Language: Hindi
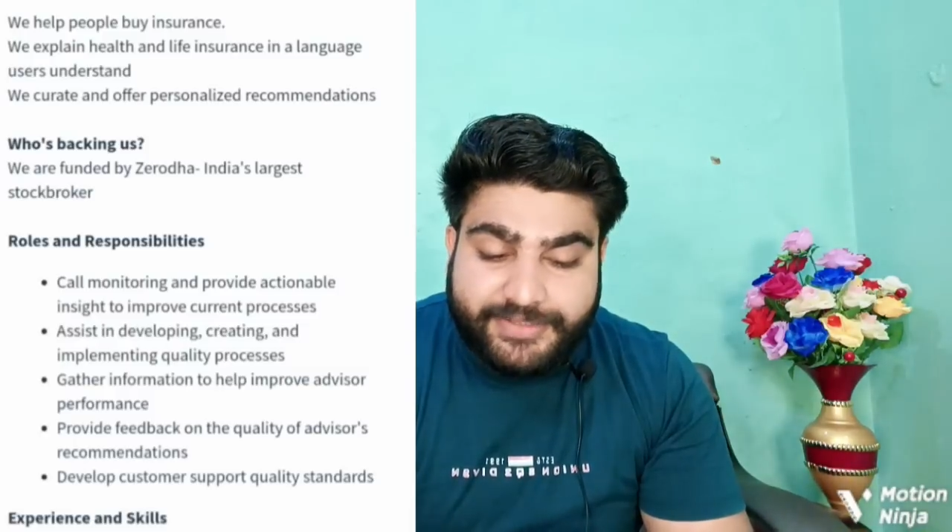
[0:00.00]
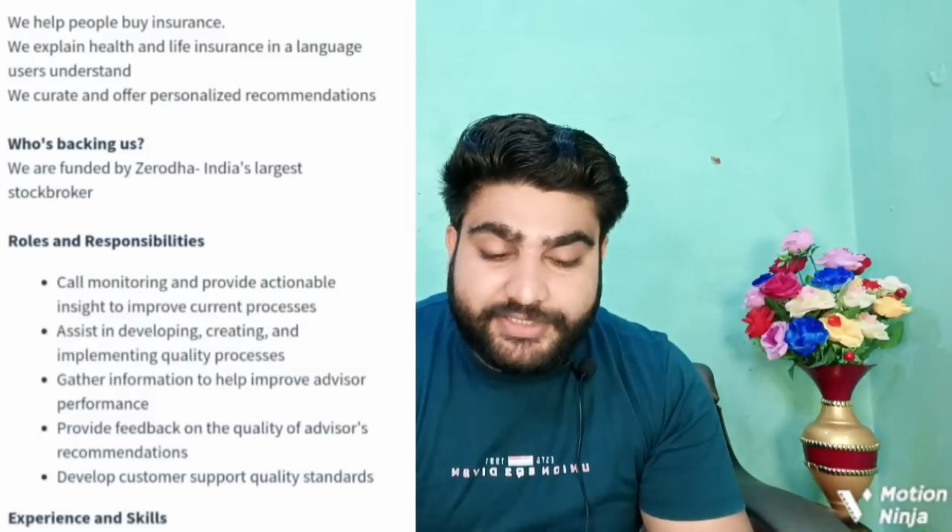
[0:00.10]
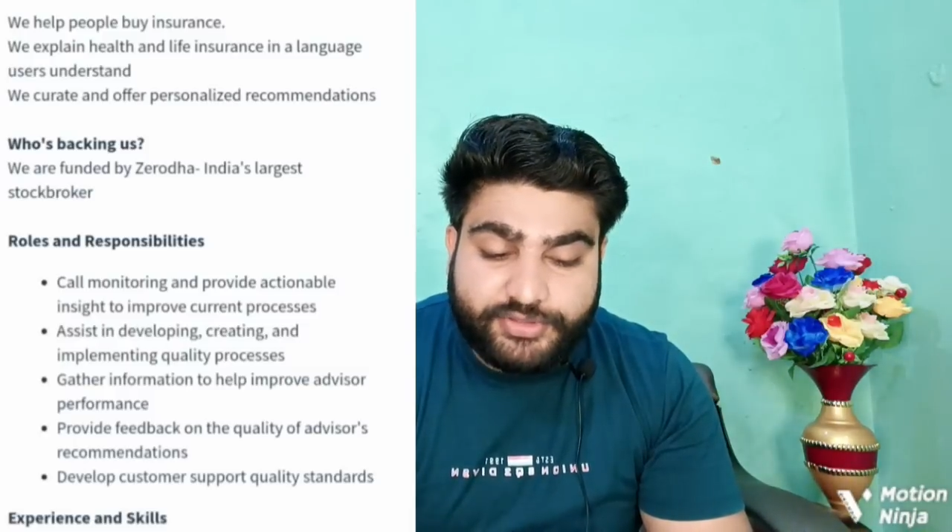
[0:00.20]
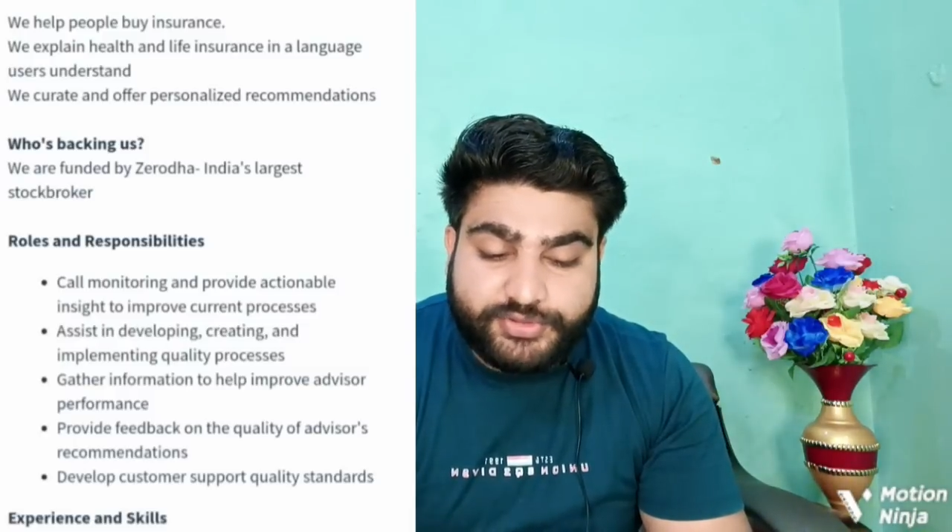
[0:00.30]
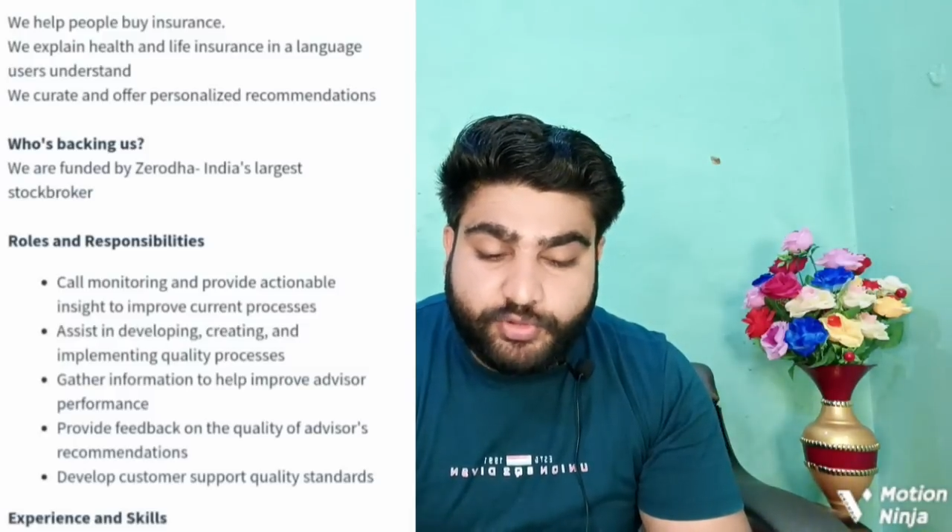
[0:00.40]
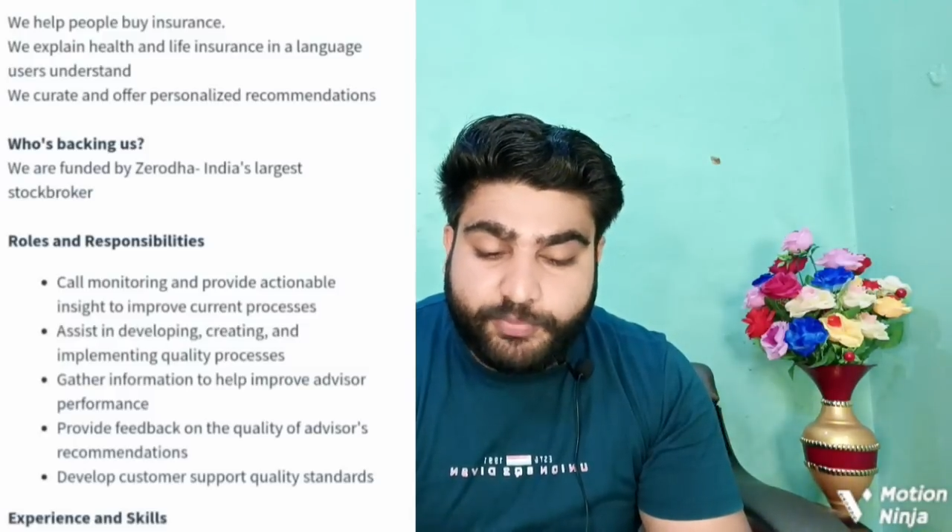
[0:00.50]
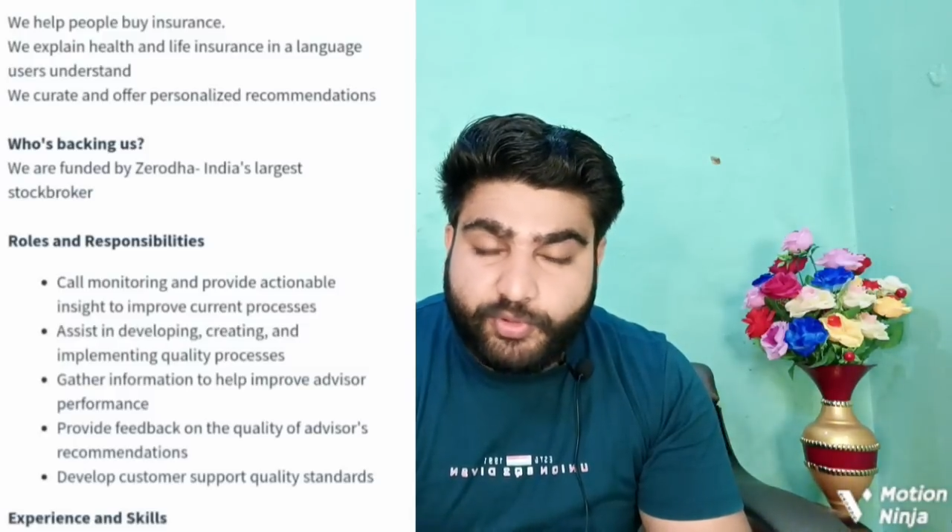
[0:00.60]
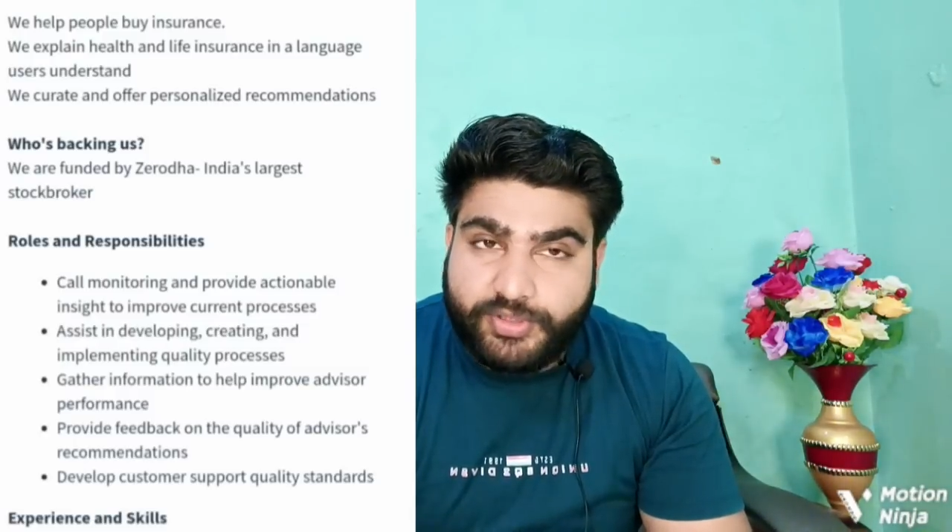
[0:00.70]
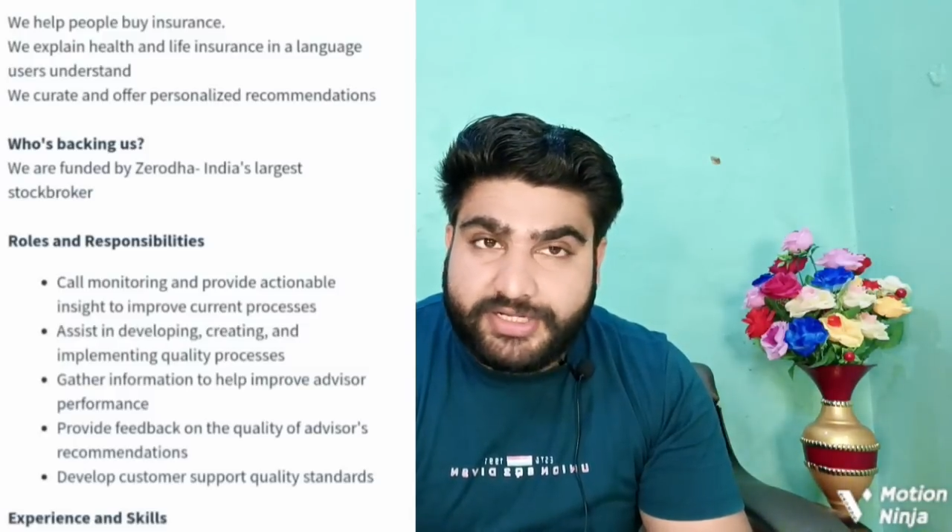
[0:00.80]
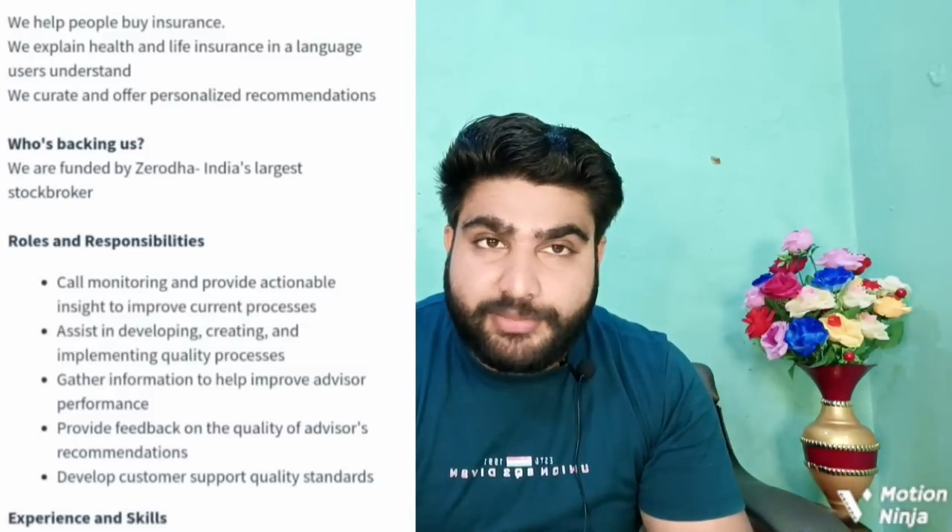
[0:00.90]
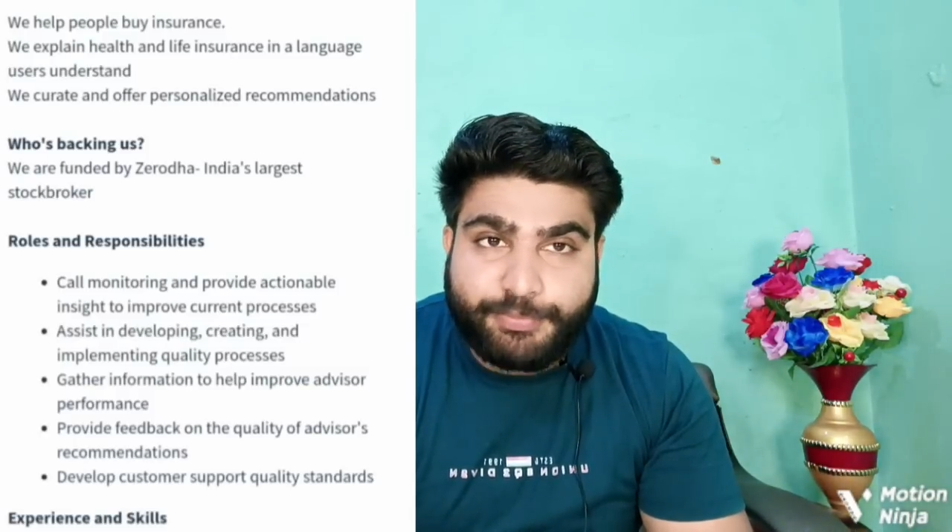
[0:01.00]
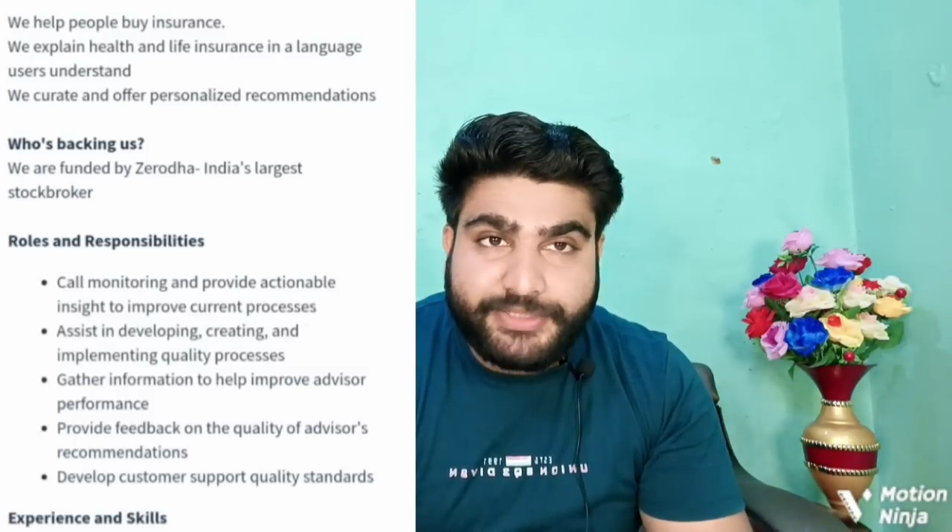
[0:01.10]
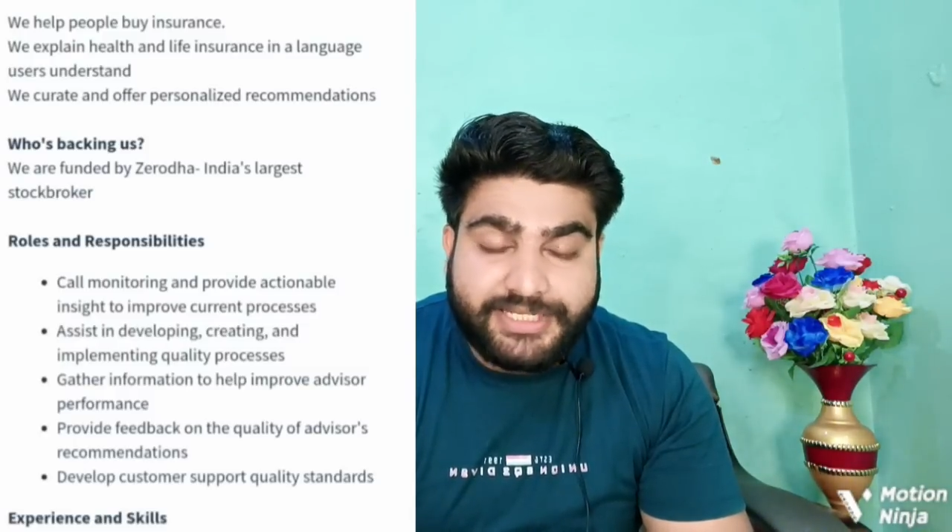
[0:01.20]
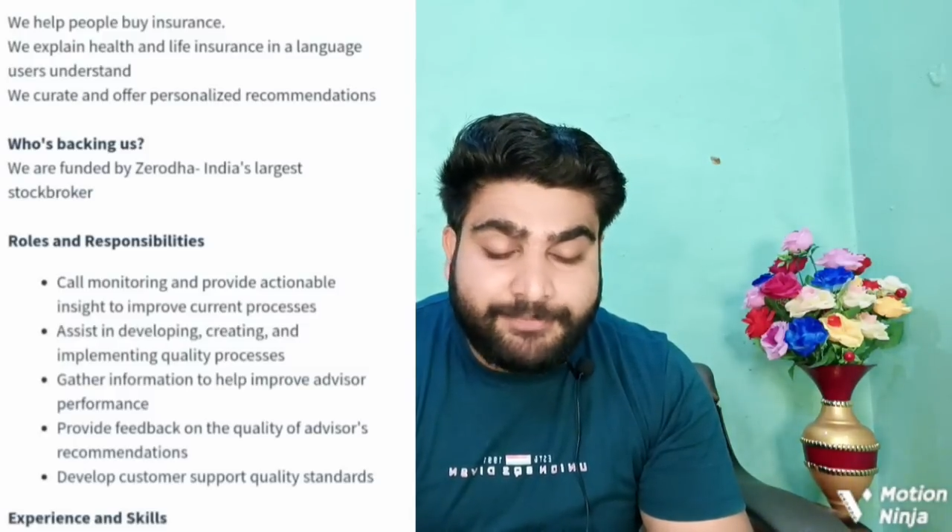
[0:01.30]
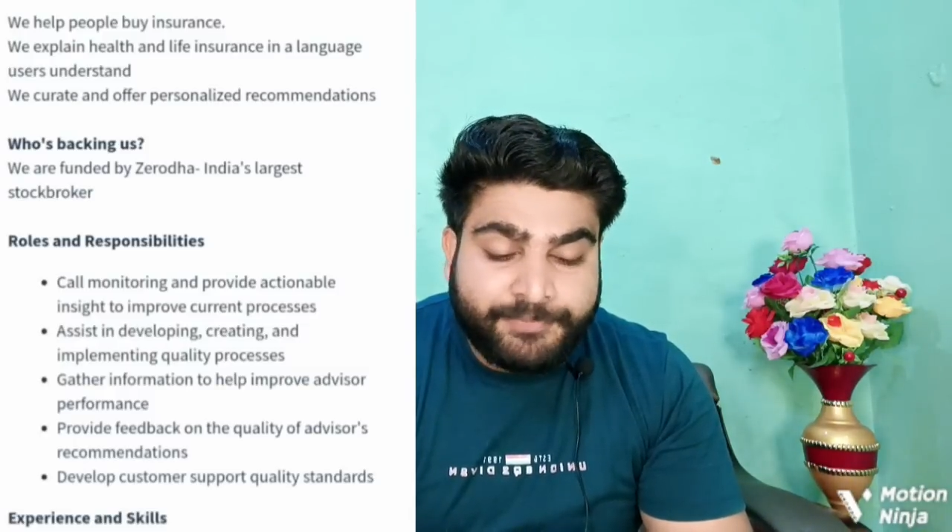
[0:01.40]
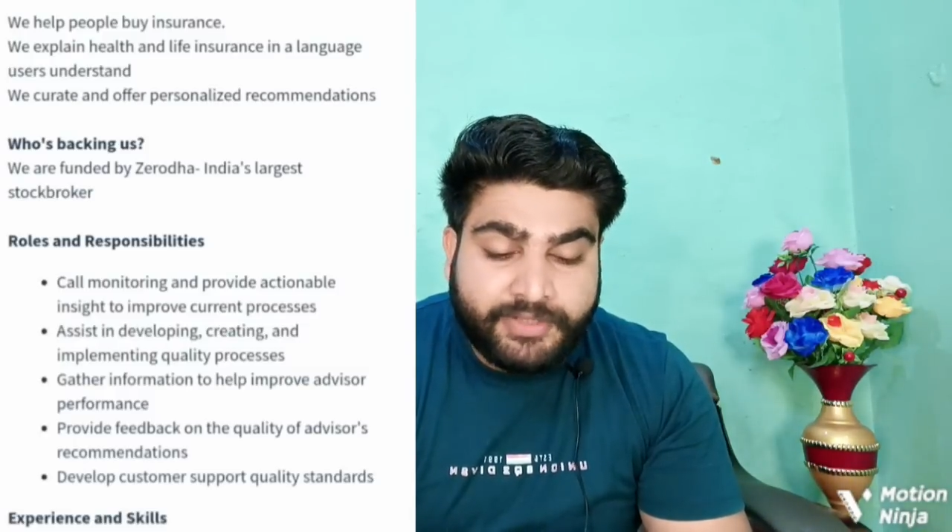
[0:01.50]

बड़ी जो स्टॉक ब्रोकर कंपनी है